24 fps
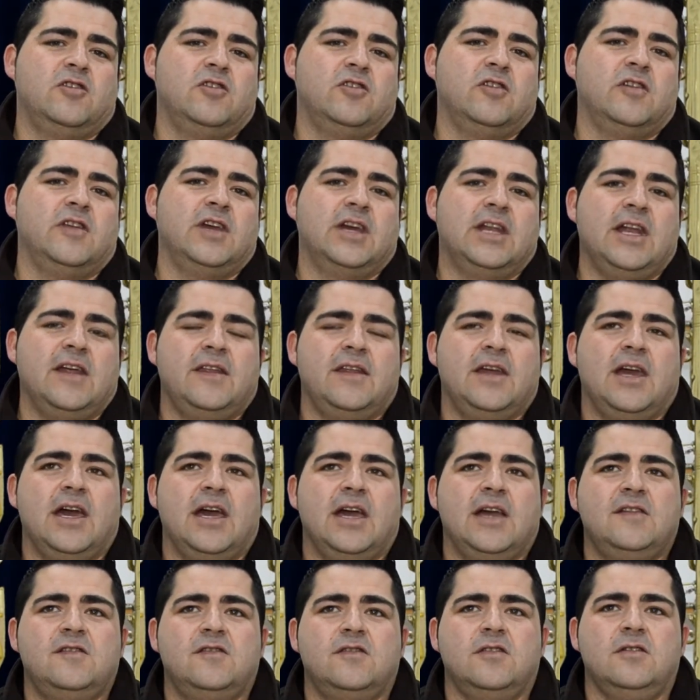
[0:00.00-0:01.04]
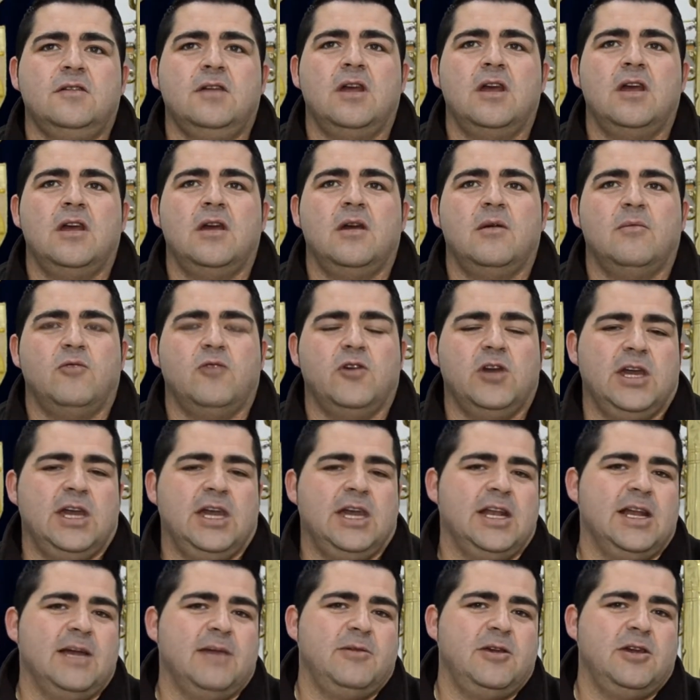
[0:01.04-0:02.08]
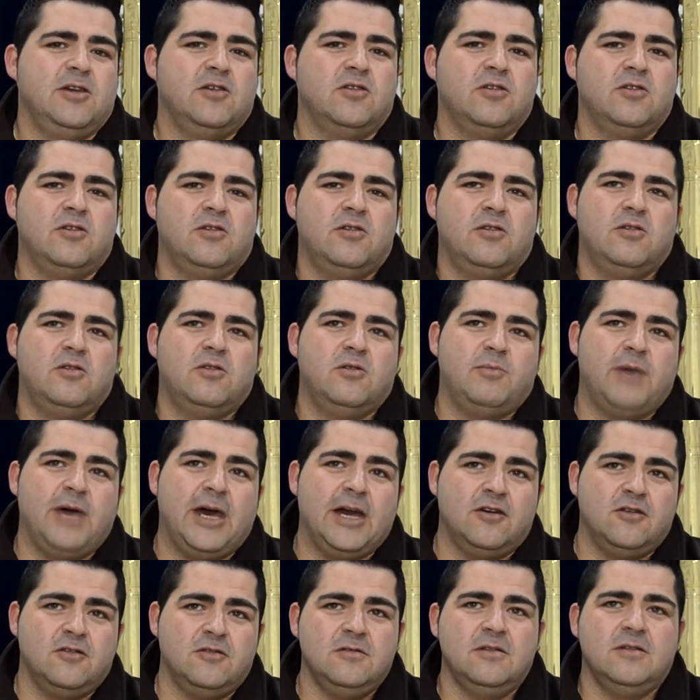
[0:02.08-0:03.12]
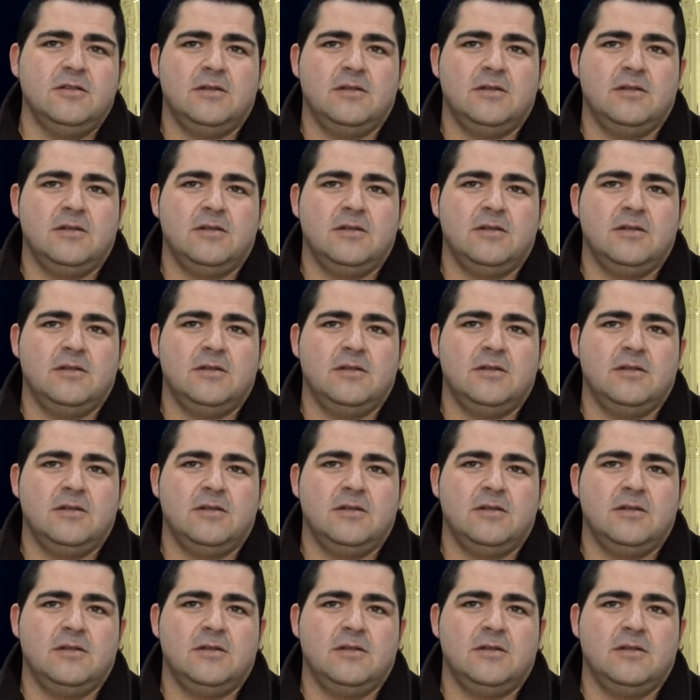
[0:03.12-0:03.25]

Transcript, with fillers: Entonces, gracias a esto, pues el amigo Paco